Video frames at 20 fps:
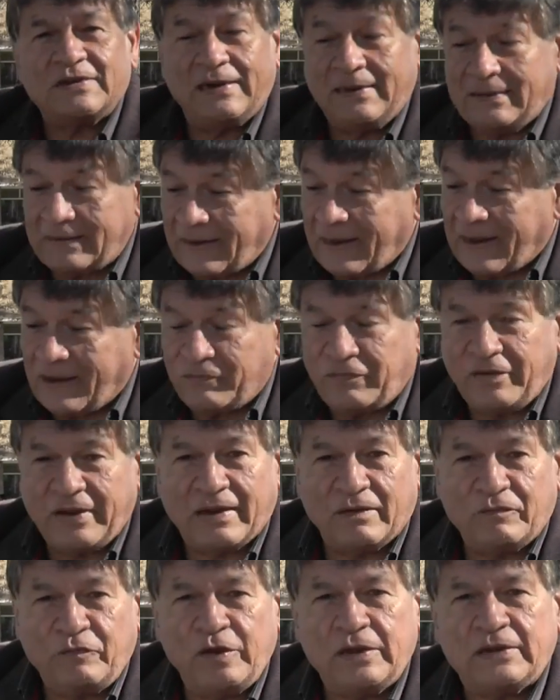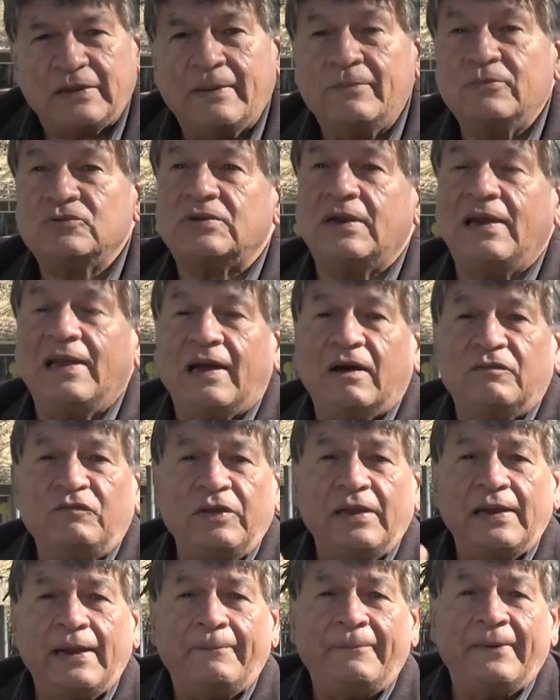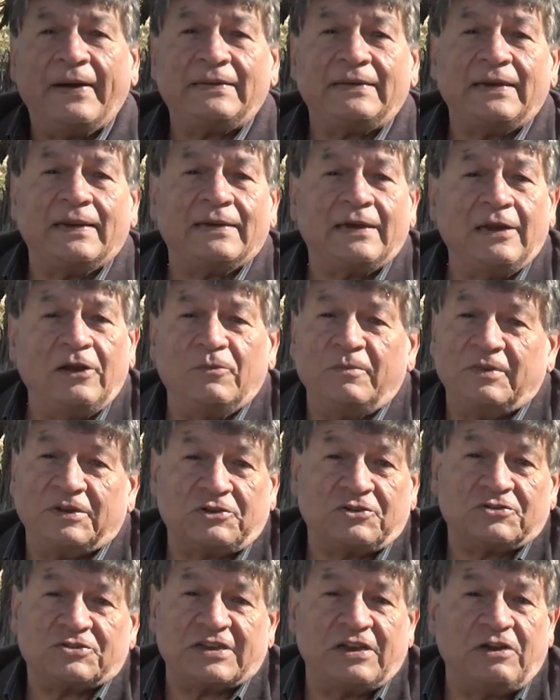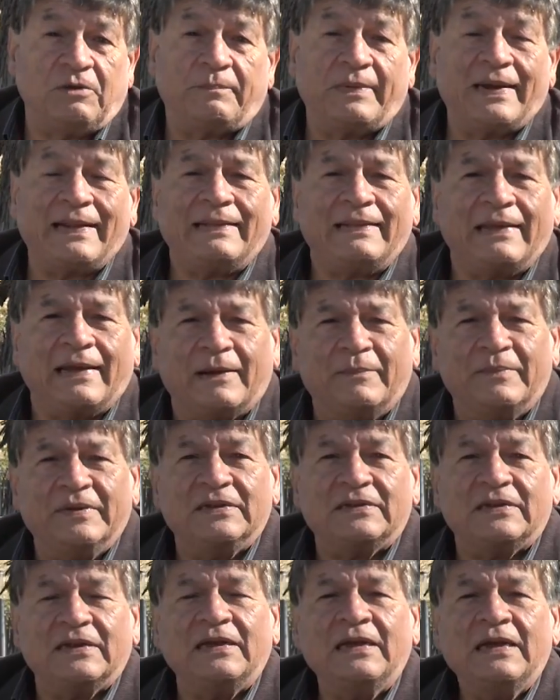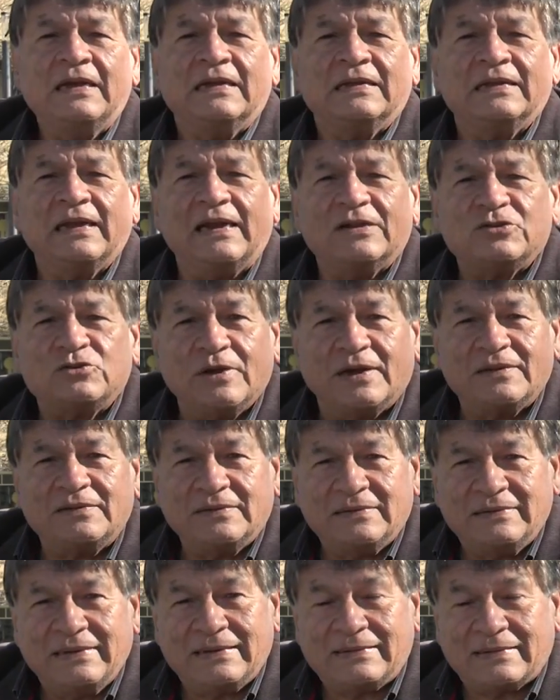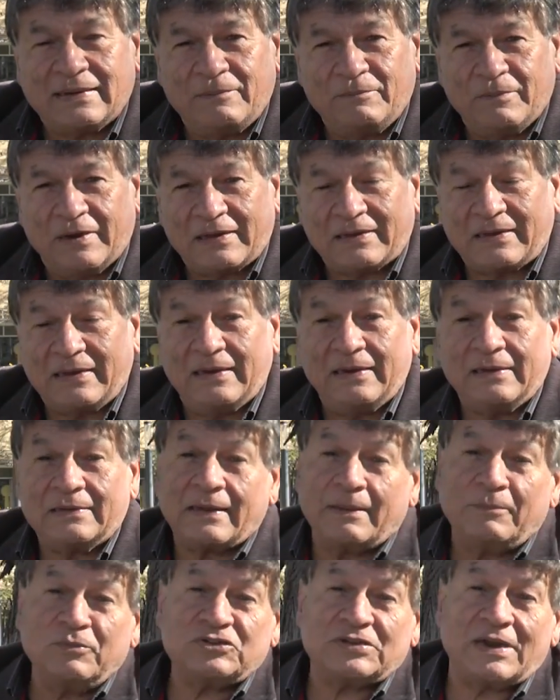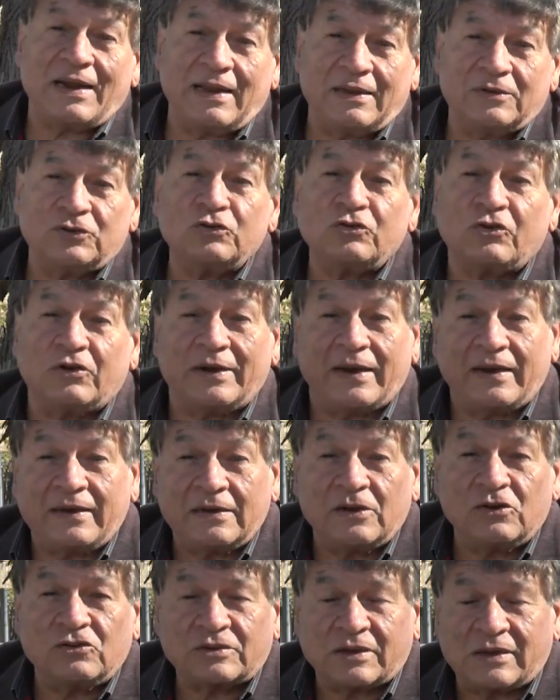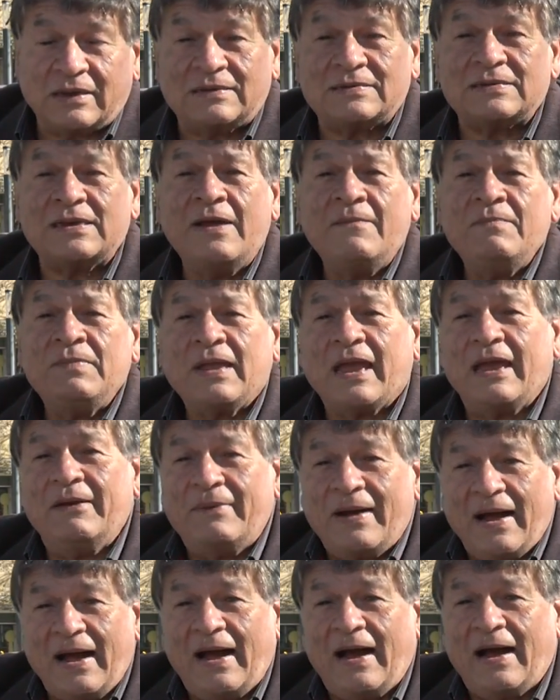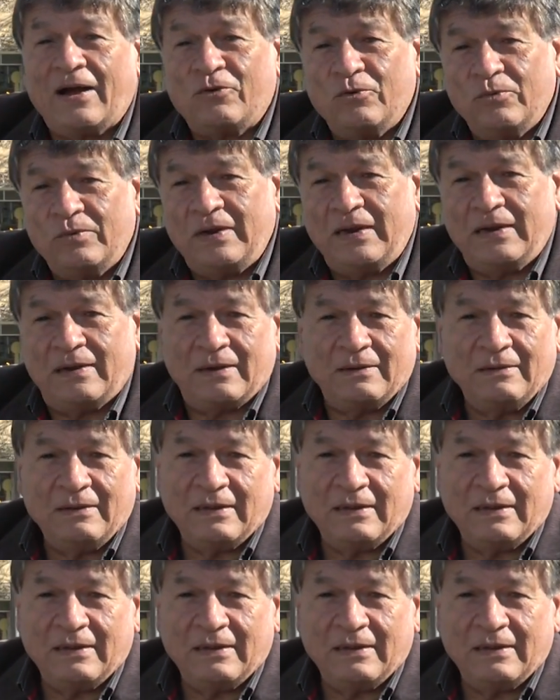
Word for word: en Entre Café y Café, estamos en el Café de la Patria, kilómetro cero prácticamente de la ciudad de San Martín. Estamos charlando con Edir Ortiz, que va a cubrir